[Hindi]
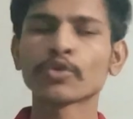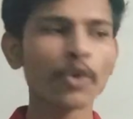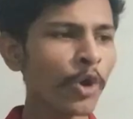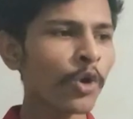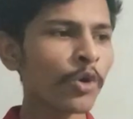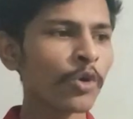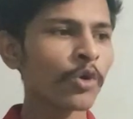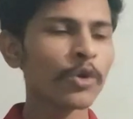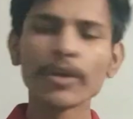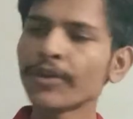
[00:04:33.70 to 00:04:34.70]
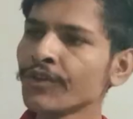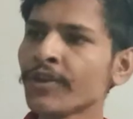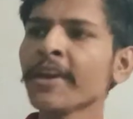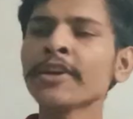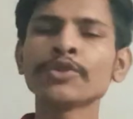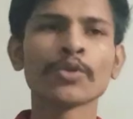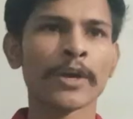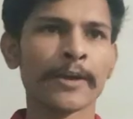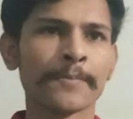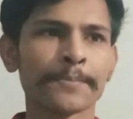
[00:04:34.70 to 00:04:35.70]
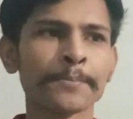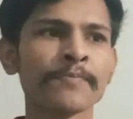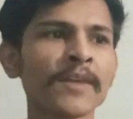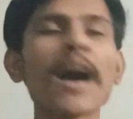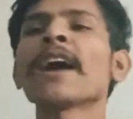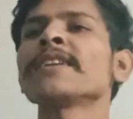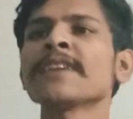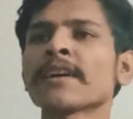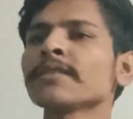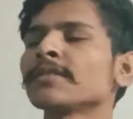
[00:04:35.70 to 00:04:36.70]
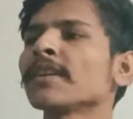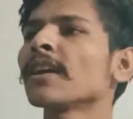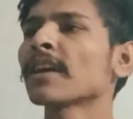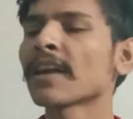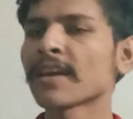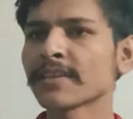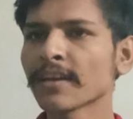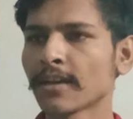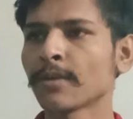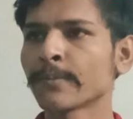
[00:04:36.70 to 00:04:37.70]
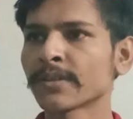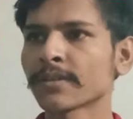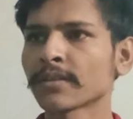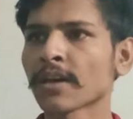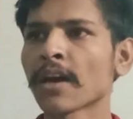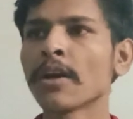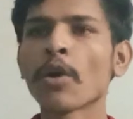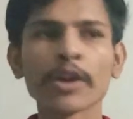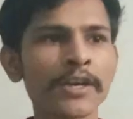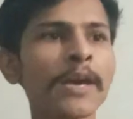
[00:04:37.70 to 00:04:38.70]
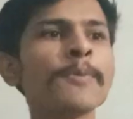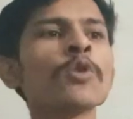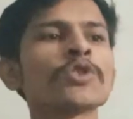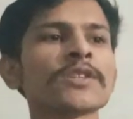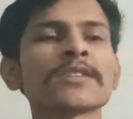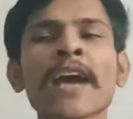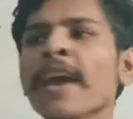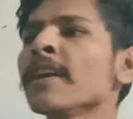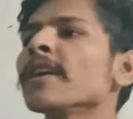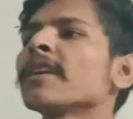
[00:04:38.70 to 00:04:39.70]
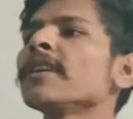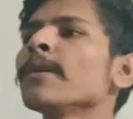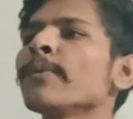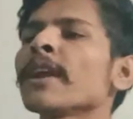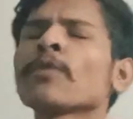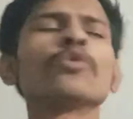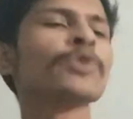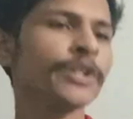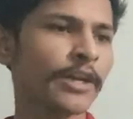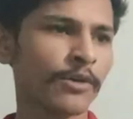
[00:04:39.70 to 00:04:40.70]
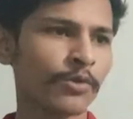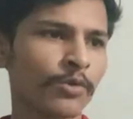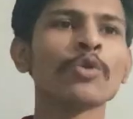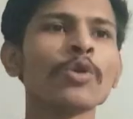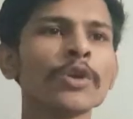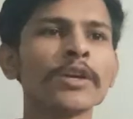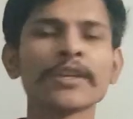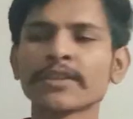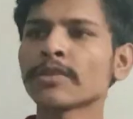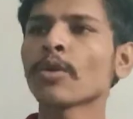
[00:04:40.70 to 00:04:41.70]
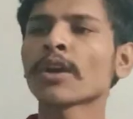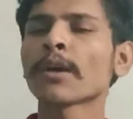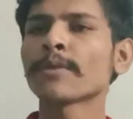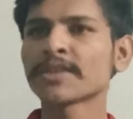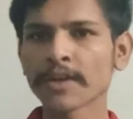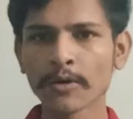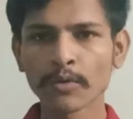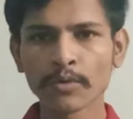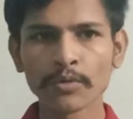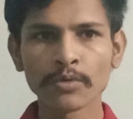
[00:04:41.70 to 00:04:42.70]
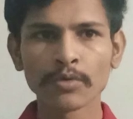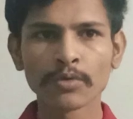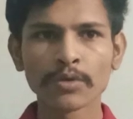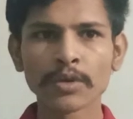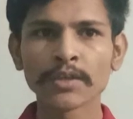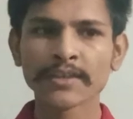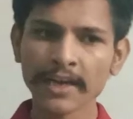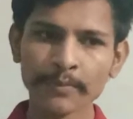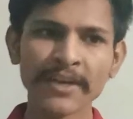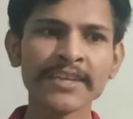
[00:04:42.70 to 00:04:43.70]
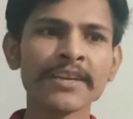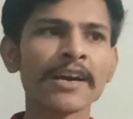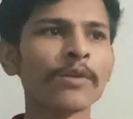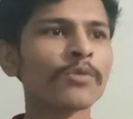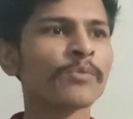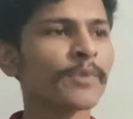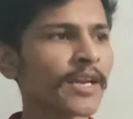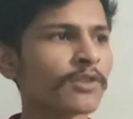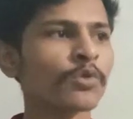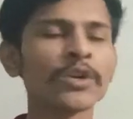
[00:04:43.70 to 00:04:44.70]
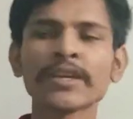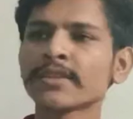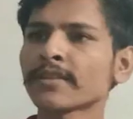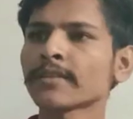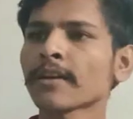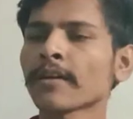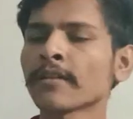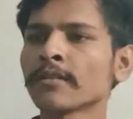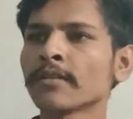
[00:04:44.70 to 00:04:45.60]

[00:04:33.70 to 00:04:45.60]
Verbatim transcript: तो ये जो है आगे जाकर जंगल का राजा नहीं बन सकता और ये भी हो सकता है कि ये मेरा खून ही ना हो तो ये किसी और का बच्चा हो शायद भेड़िए का हो मेरा तो हो ही नहीं सकता